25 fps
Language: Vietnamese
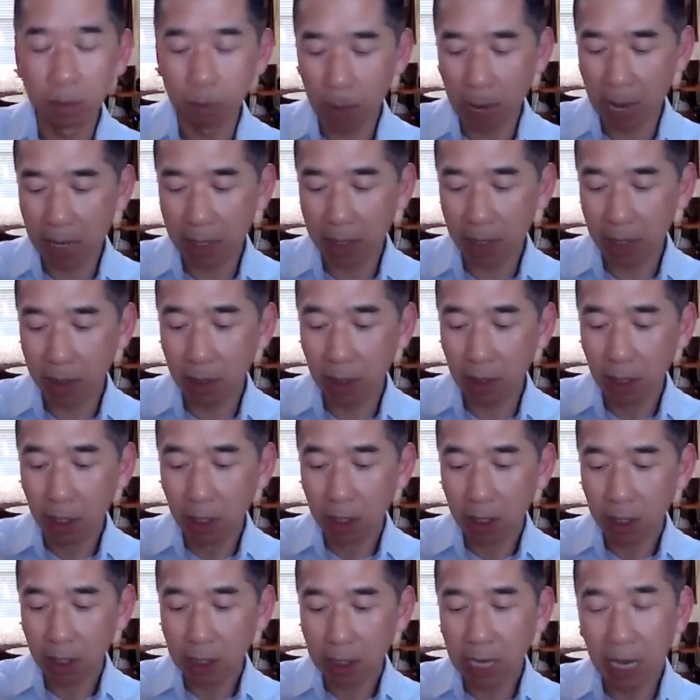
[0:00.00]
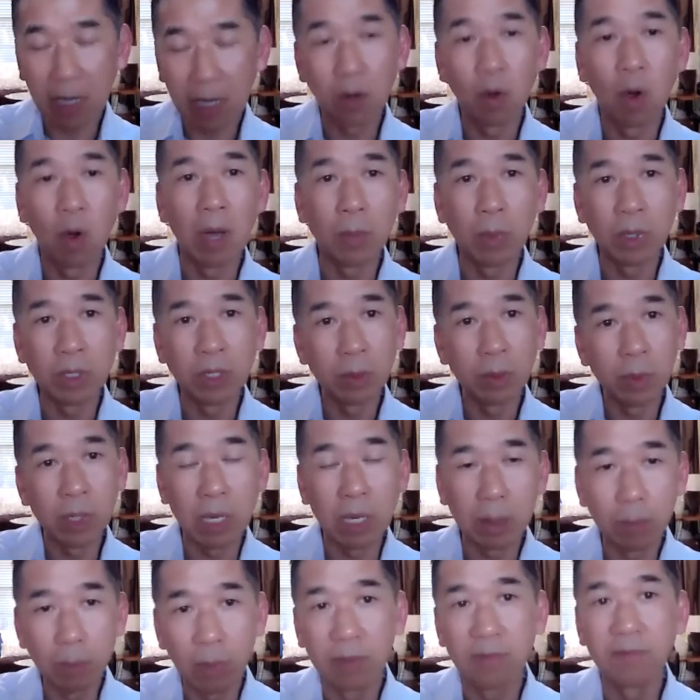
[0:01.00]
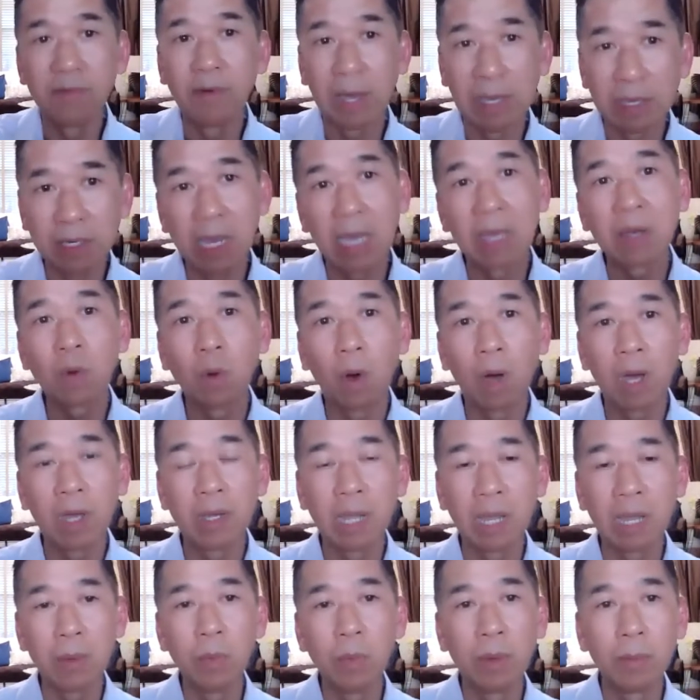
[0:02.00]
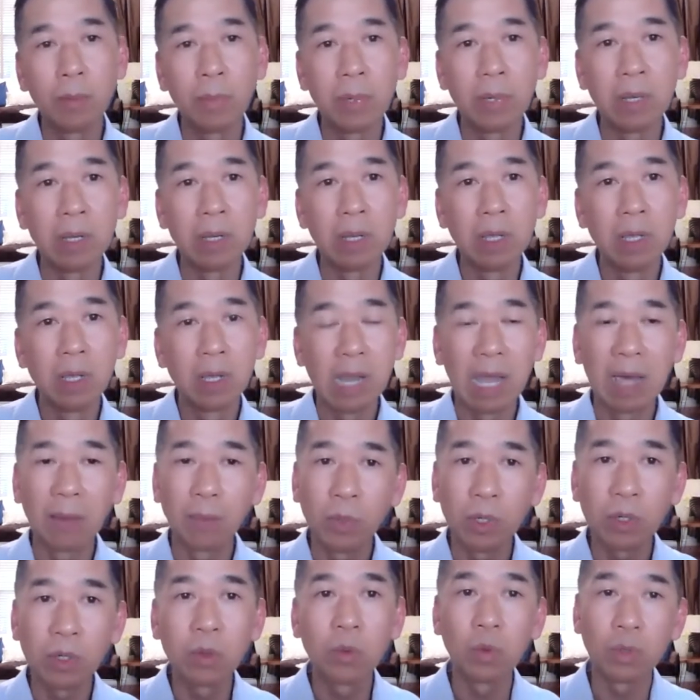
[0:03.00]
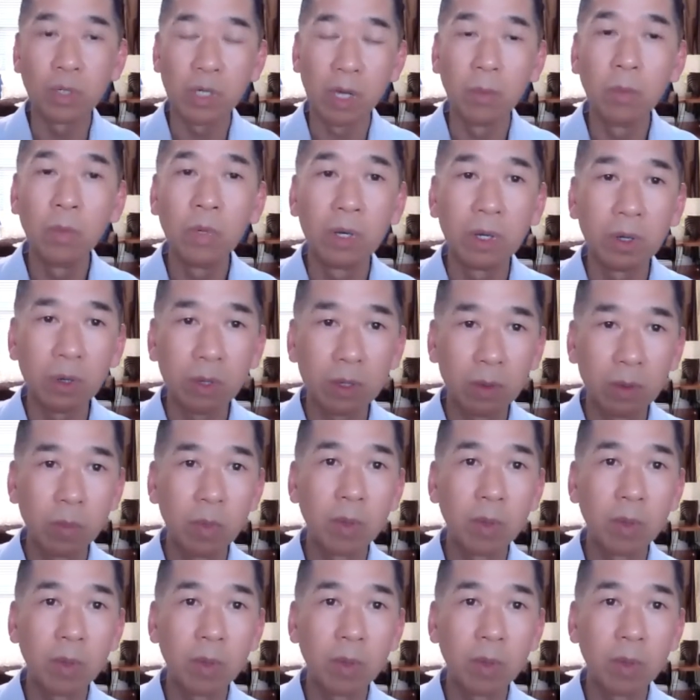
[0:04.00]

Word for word: ba cái giai đoạn mà Jimmy nghĩ mình phải trải qua để mà mình làm cho cuộc sống mình